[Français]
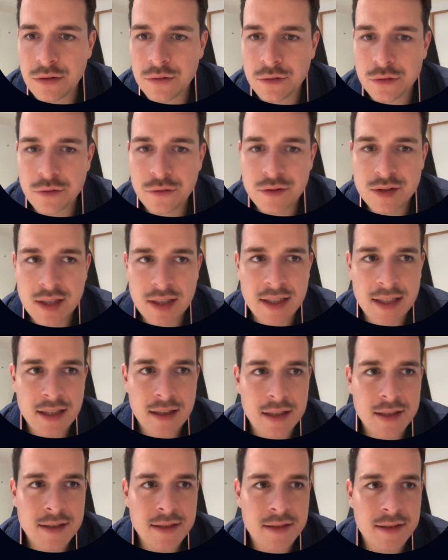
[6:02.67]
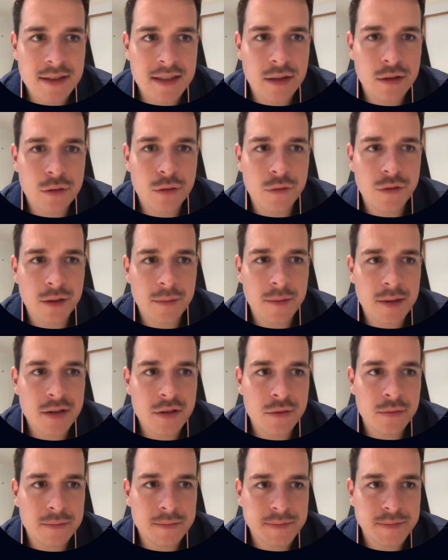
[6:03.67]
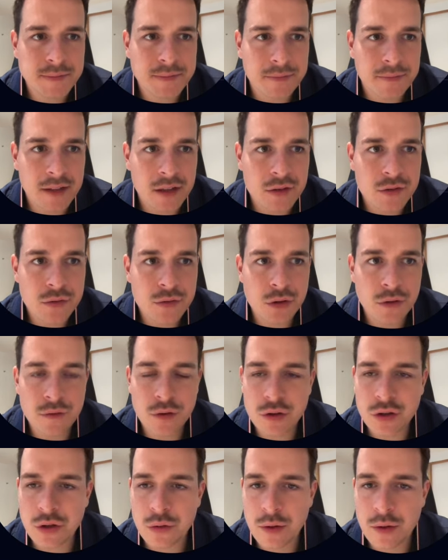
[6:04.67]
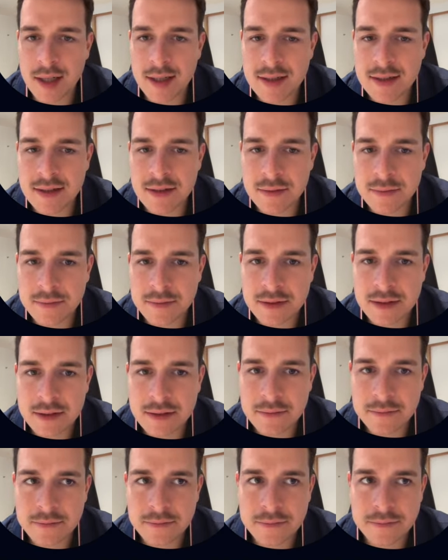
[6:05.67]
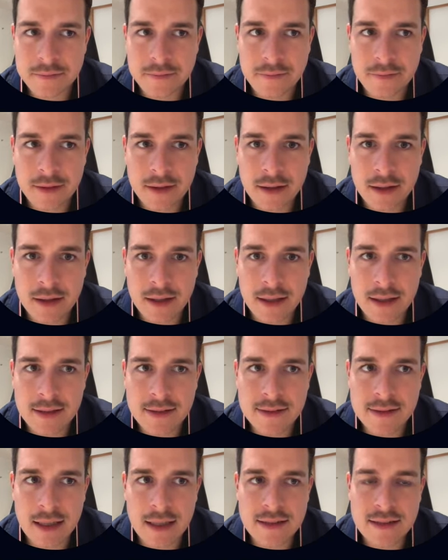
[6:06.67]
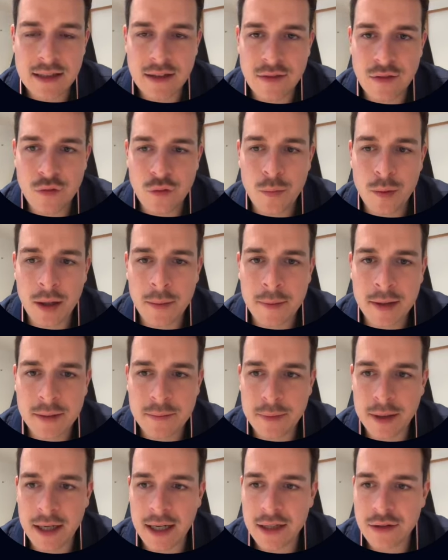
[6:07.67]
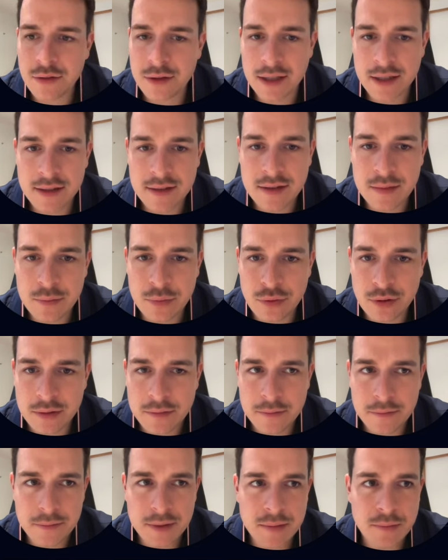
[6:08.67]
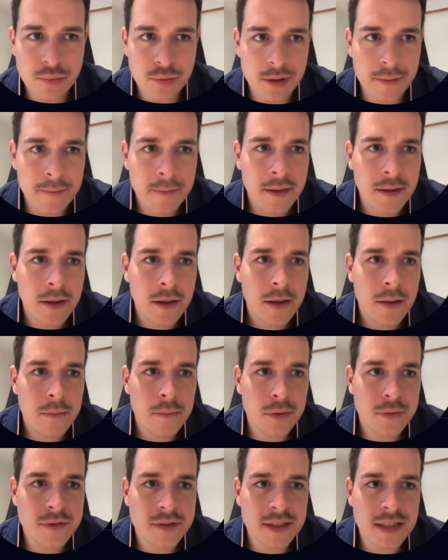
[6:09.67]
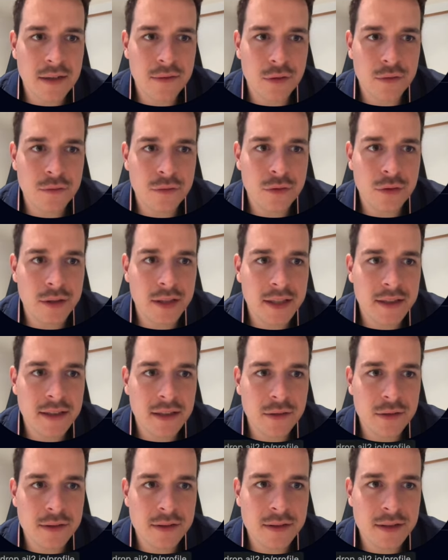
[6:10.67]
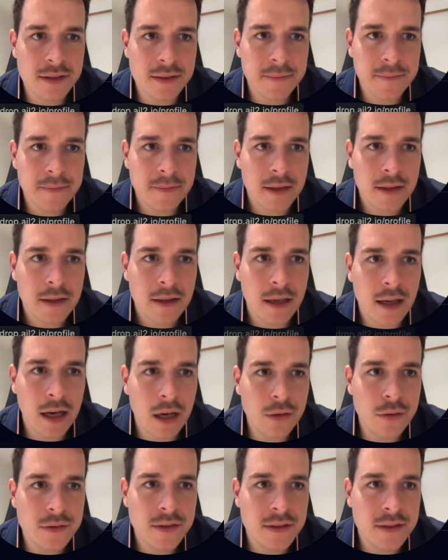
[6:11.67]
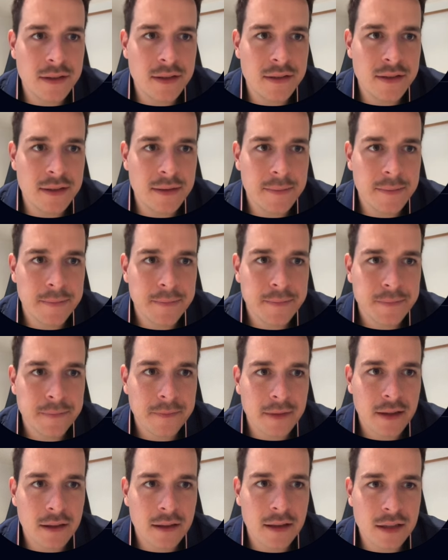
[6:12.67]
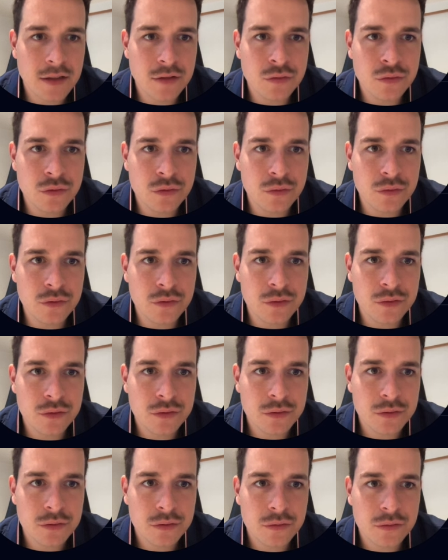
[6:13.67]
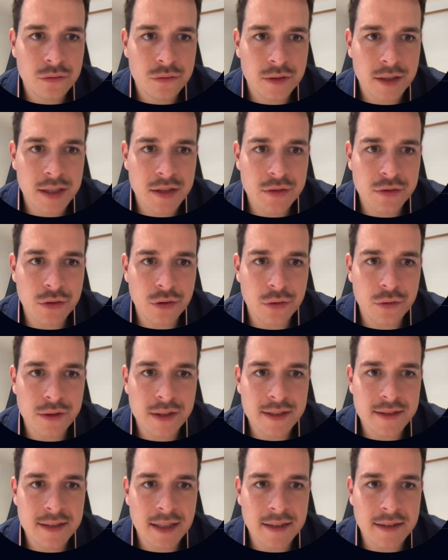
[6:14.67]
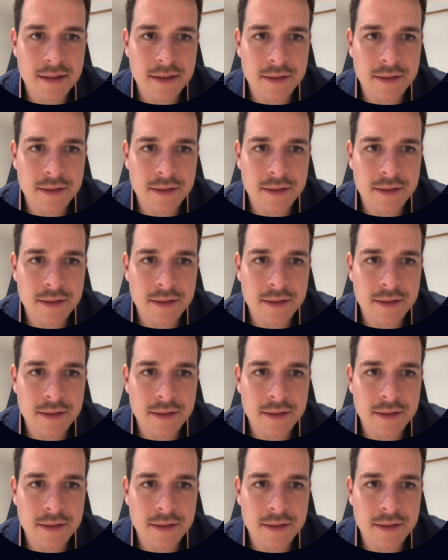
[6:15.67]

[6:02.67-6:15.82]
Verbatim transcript: donc vous allez signer une confirmation sur votre wallet. Et ça, ça va vous permettre, pareil, de gagner des points, 1000 points. Pensez avant de vous connecter aussi à utiliser un sous-compte. Vous voyez sur Unisat.